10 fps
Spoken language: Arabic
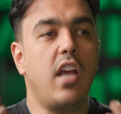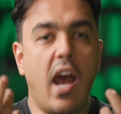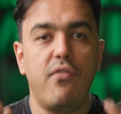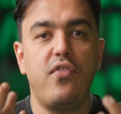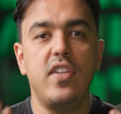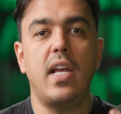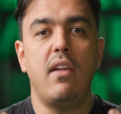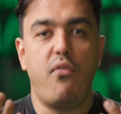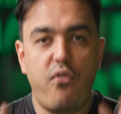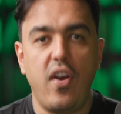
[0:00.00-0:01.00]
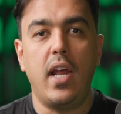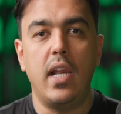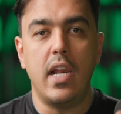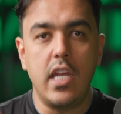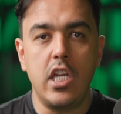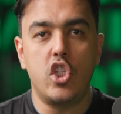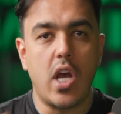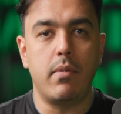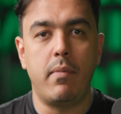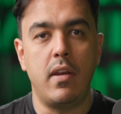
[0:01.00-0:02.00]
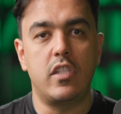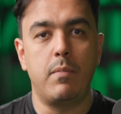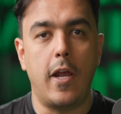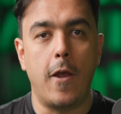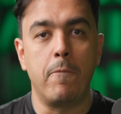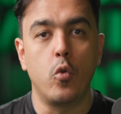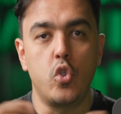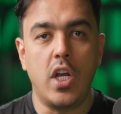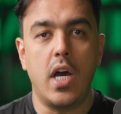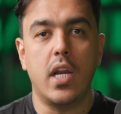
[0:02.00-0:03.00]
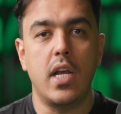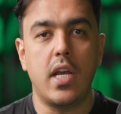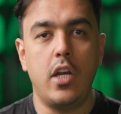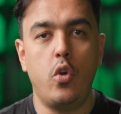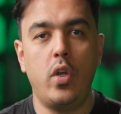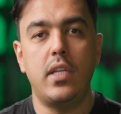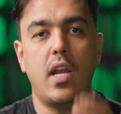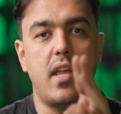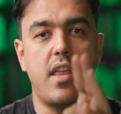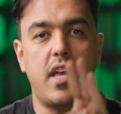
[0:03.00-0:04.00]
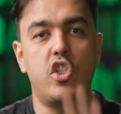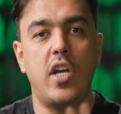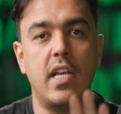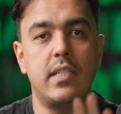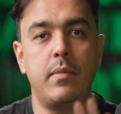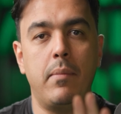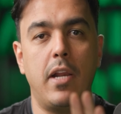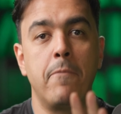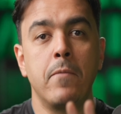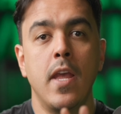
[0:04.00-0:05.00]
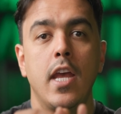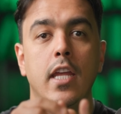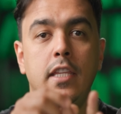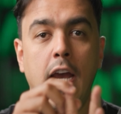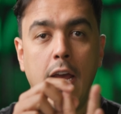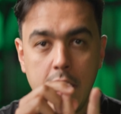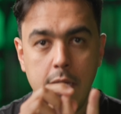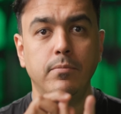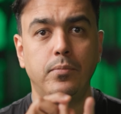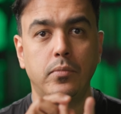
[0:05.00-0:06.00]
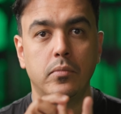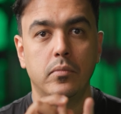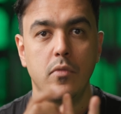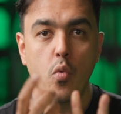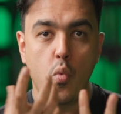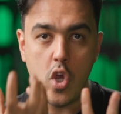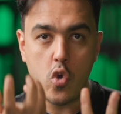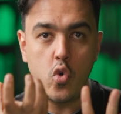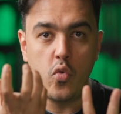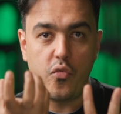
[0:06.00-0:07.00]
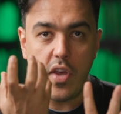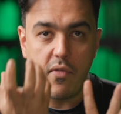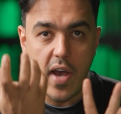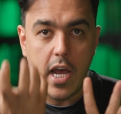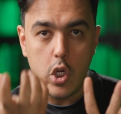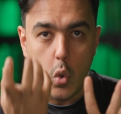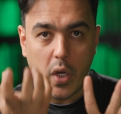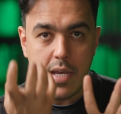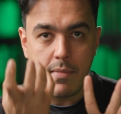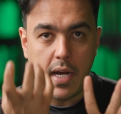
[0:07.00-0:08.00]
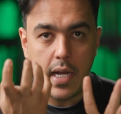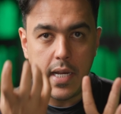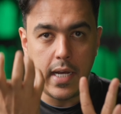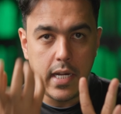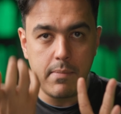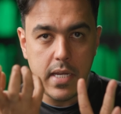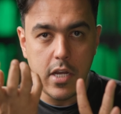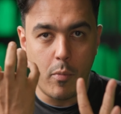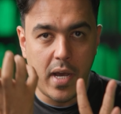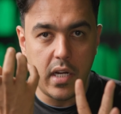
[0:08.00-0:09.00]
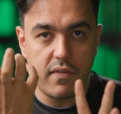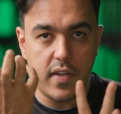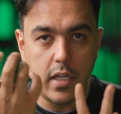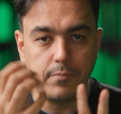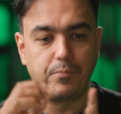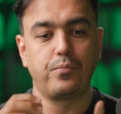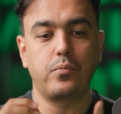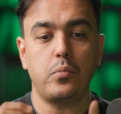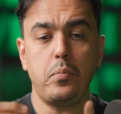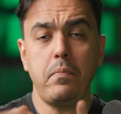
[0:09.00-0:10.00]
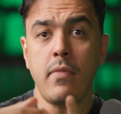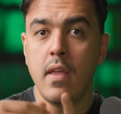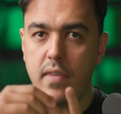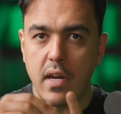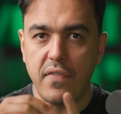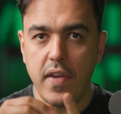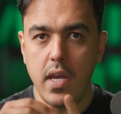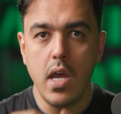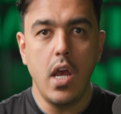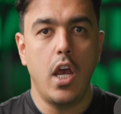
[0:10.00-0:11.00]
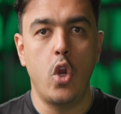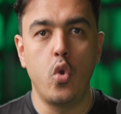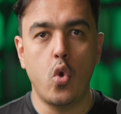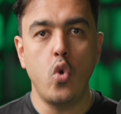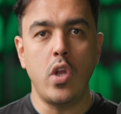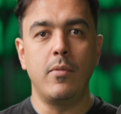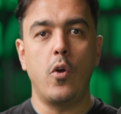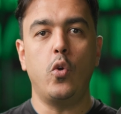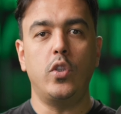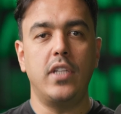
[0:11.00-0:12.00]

تحفز الفعل الايجابي بالنسبه لهم وشعارنا كان انه عندنا ثلاث اشياء لازم نعملها تعليم ويكون في فاليو قيمه عاليه علميه ومعرفيه ترفيه انه يكون الموضوع